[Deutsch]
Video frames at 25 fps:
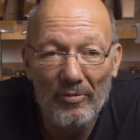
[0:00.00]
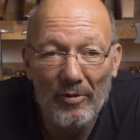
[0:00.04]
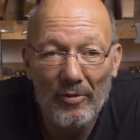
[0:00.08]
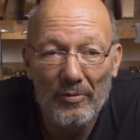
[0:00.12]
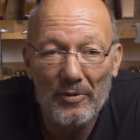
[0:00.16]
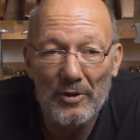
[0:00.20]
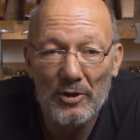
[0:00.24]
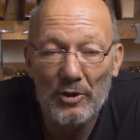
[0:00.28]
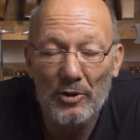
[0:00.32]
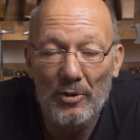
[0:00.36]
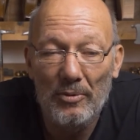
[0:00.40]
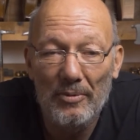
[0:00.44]
wo
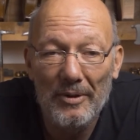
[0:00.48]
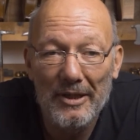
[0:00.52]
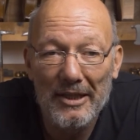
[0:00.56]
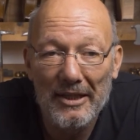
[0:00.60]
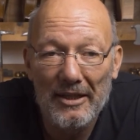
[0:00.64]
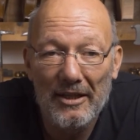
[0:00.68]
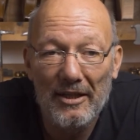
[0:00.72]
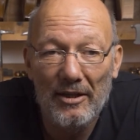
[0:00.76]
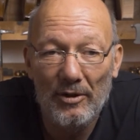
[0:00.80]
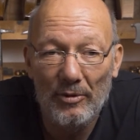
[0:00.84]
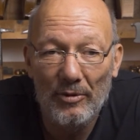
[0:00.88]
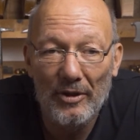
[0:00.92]
wir selber
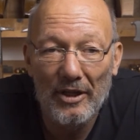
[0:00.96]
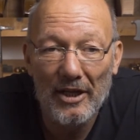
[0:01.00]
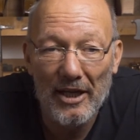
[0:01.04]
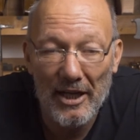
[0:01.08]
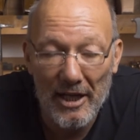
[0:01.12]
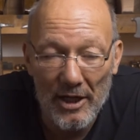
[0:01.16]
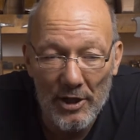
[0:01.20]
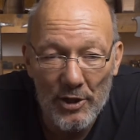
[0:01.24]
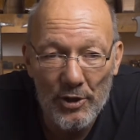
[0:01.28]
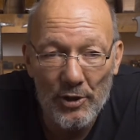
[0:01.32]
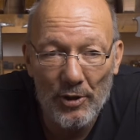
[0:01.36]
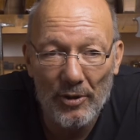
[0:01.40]
Legierungen
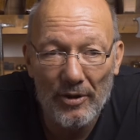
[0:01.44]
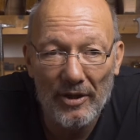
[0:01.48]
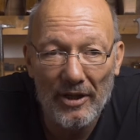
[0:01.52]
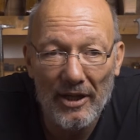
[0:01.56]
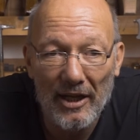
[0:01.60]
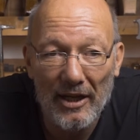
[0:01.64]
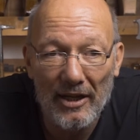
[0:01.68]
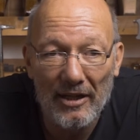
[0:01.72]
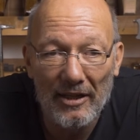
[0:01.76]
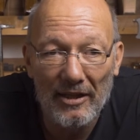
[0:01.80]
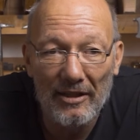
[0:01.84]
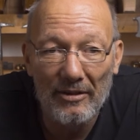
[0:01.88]
herstellen
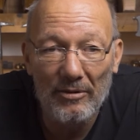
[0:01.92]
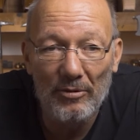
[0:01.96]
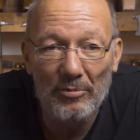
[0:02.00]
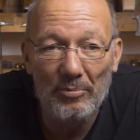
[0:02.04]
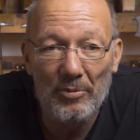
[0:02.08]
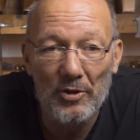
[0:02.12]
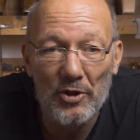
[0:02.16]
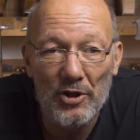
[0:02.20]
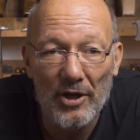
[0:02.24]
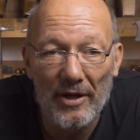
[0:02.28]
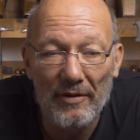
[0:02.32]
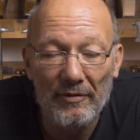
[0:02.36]
können und
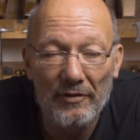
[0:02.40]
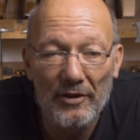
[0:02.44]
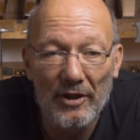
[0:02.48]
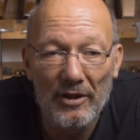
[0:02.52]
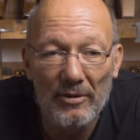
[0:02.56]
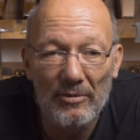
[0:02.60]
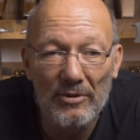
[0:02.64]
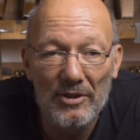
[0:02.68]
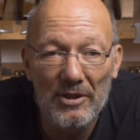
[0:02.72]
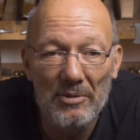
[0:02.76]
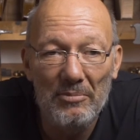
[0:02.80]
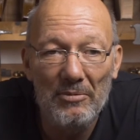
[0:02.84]

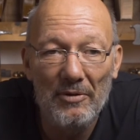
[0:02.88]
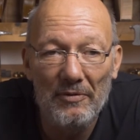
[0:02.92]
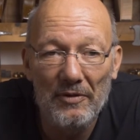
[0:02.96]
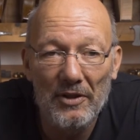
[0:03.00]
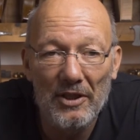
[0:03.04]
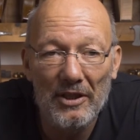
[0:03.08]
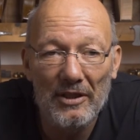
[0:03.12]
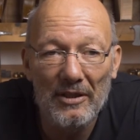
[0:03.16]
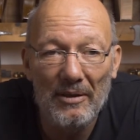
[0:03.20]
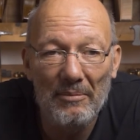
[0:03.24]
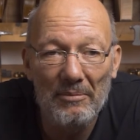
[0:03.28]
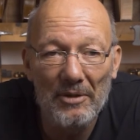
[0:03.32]
beschäftigen uns immer
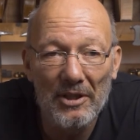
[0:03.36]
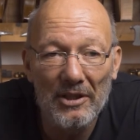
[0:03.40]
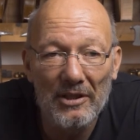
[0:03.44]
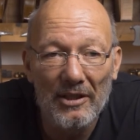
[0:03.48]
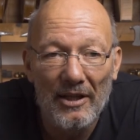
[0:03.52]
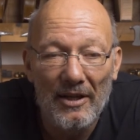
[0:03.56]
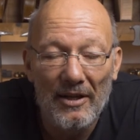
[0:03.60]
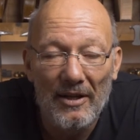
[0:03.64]
wieder damit,